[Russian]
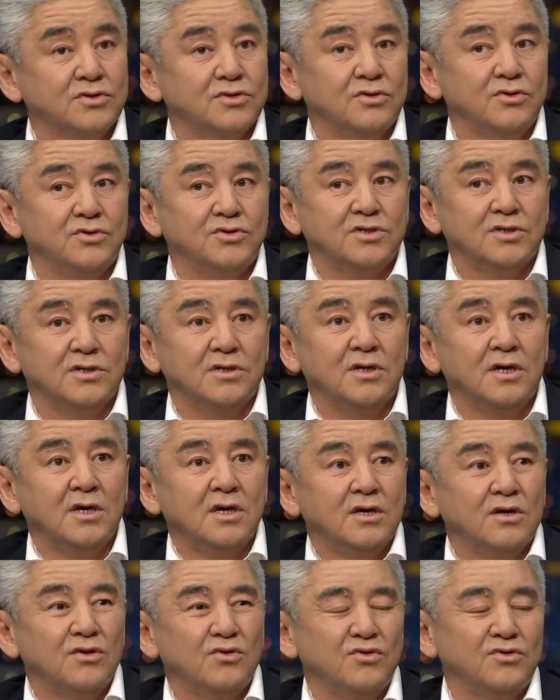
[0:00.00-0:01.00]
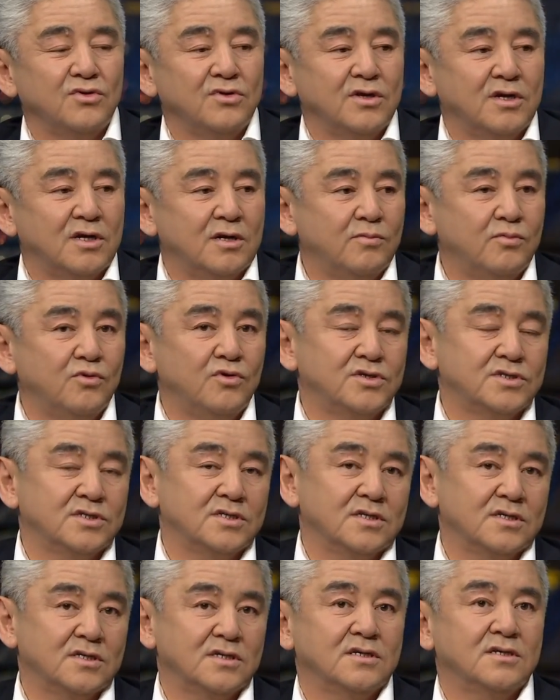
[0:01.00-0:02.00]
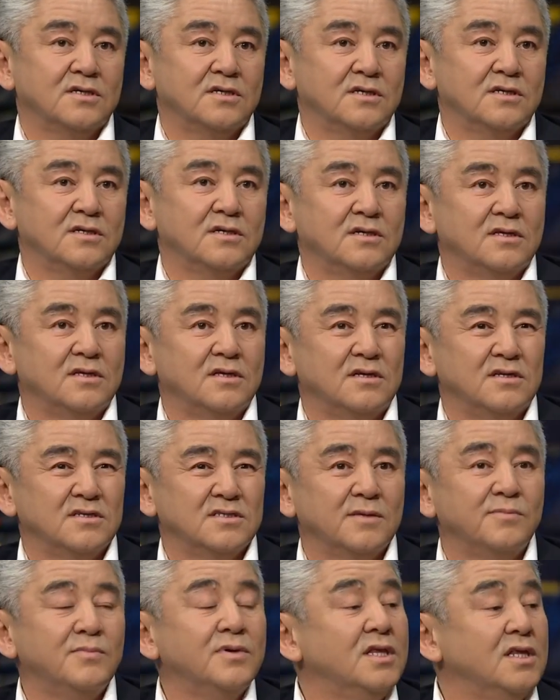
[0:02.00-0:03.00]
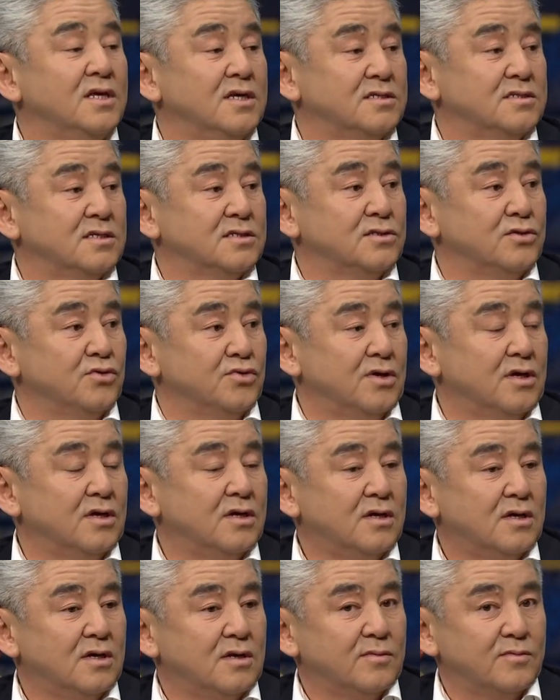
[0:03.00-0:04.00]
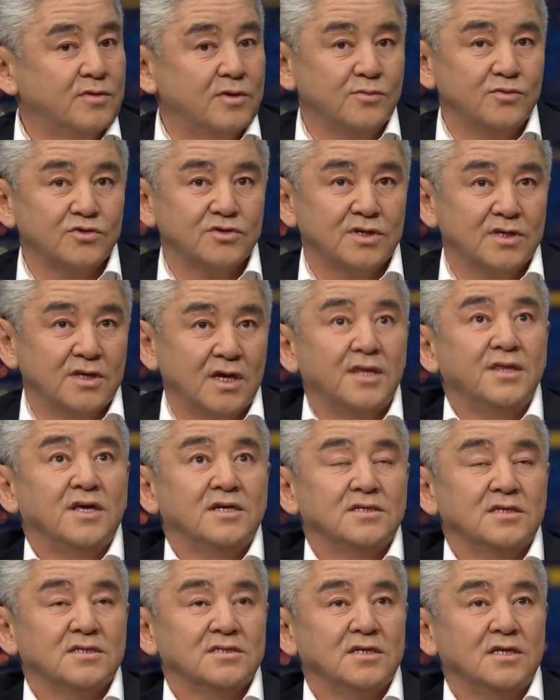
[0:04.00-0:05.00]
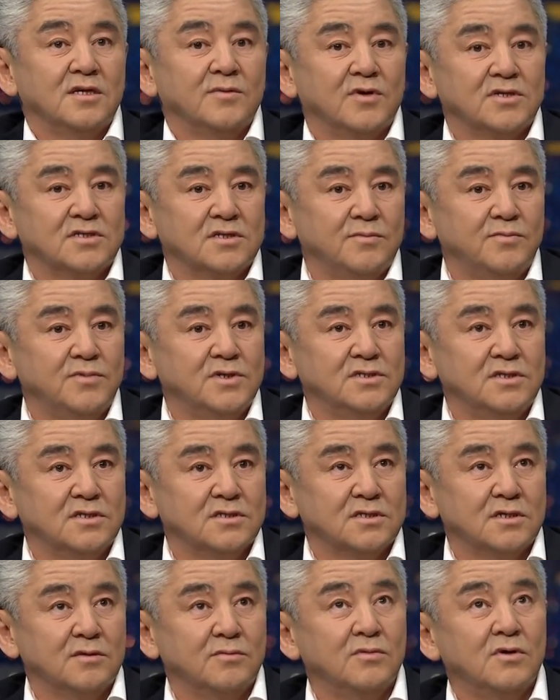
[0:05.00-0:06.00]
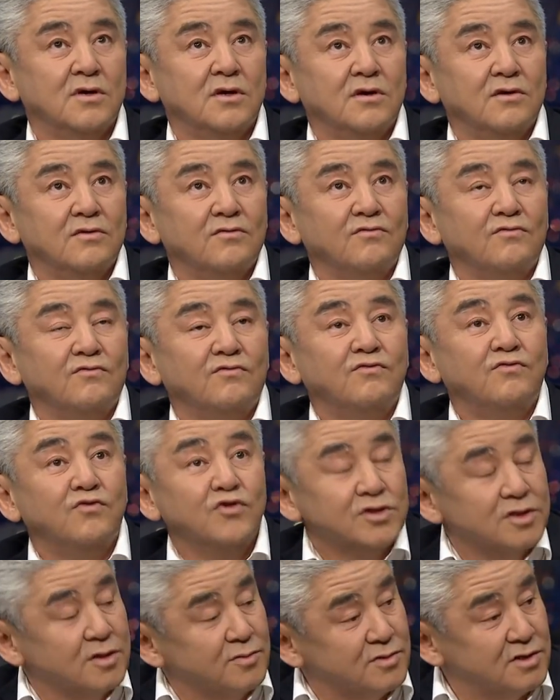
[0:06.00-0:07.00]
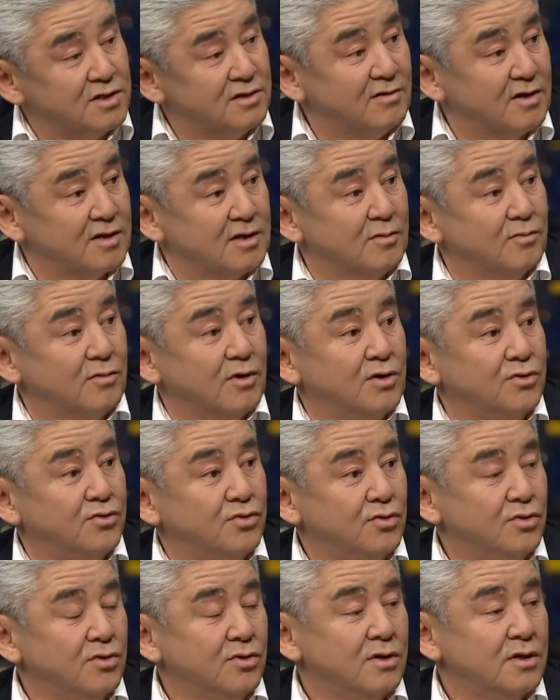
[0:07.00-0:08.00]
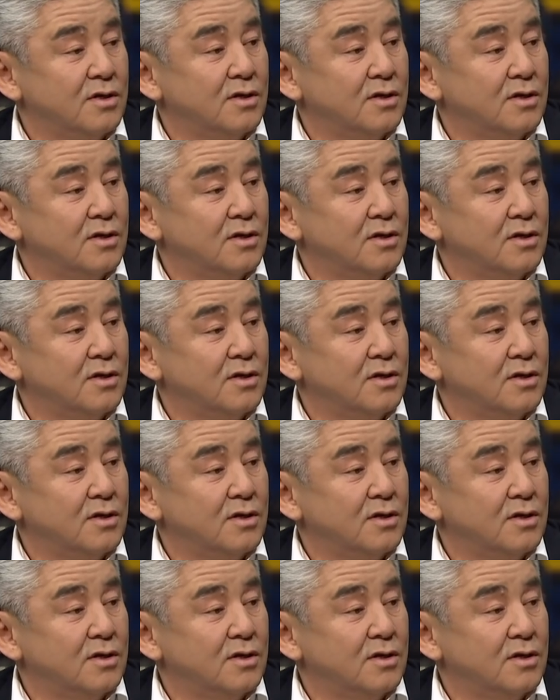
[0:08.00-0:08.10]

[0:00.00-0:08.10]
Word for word: случай, но это, наверное, больше наверное, за заслуги. Потому что я начал заниматься бизнесом в 89 году.